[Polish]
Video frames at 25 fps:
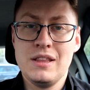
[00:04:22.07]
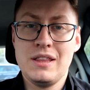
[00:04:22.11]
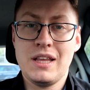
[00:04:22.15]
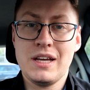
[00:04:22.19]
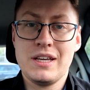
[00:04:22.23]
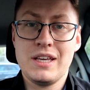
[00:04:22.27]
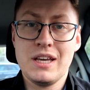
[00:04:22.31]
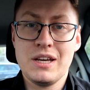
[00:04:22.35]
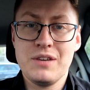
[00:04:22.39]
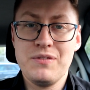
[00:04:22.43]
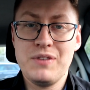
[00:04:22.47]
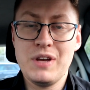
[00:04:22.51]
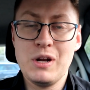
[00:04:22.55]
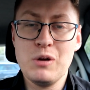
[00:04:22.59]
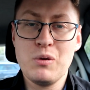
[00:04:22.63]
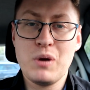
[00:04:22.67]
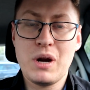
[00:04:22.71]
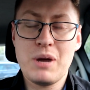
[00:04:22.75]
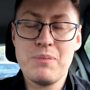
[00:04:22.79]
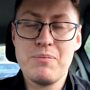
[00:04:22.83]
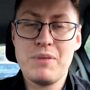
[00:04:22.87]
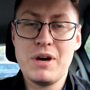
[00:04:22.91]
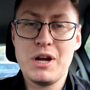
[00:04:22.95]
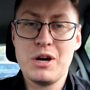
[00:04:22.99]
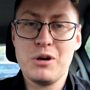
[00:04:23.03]
Tak jak wielu
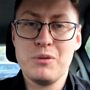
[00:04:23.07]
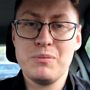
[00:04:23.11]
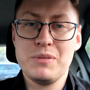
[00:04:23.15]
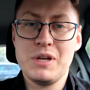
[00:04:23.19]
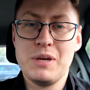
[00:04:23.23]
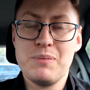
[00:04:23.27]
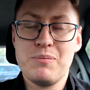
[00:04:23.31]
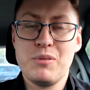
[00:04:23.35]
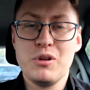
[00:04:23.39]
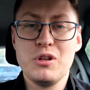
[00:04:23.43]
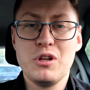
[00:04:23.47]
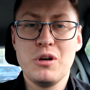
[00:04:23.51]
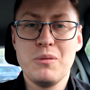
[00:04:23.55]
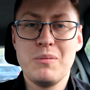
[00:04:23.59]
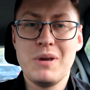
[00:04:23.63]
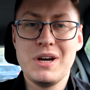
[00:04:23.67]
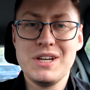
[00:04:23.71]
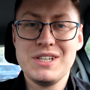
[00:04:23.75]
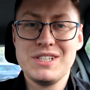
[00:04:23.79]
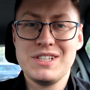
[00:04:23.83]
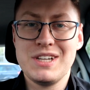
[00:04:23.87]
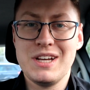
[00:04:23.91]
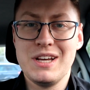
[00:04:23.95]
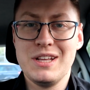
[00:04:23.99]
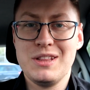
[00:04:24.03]
raperom nie
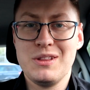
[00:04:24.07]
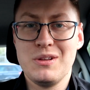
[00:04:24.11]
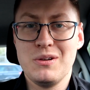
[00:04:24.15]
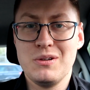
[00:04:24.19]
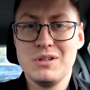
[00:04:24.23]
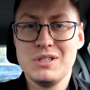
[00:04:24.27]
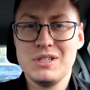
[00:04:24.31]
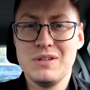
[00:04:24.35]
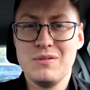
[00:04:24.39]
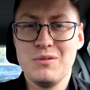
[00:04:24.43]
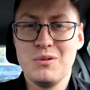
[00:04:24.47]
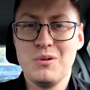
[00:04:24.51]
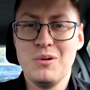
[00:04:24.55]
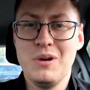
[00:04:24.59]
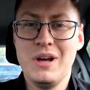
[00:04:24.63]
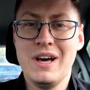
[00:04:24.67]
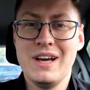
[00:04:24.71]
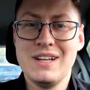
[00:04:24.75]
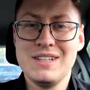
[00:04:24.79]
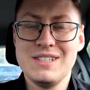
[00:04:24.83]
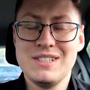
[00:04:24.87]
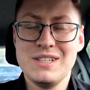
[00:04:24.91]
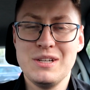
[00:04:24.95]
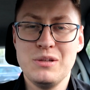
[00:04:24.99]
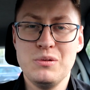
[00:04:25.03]
podoba się to, że w ogóle
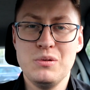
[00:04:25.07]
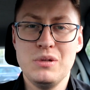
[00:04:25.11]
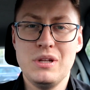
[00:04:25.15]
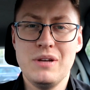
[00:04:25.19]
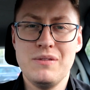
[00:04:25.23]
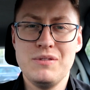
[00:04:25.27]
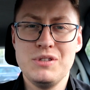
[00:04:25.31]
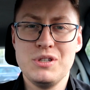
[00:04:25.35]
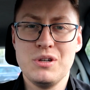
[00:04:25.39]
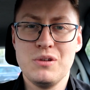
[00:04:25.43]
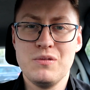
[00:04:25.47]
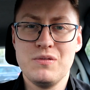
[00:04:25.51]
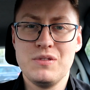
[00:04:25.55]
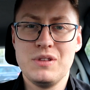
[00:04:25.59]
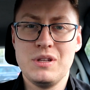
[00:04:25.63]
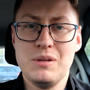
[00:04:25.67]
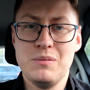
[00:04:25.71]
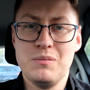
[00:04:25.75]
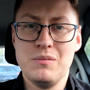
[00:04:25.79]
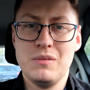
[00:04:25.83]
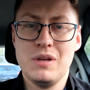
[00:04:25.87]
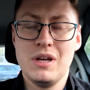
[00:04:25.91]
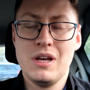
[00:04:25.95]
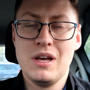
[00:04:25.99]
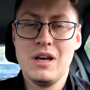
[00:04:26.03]
Andrzej Duda wziął w
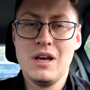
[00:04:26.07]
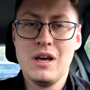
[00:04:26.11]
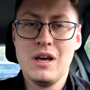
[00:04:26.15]
tym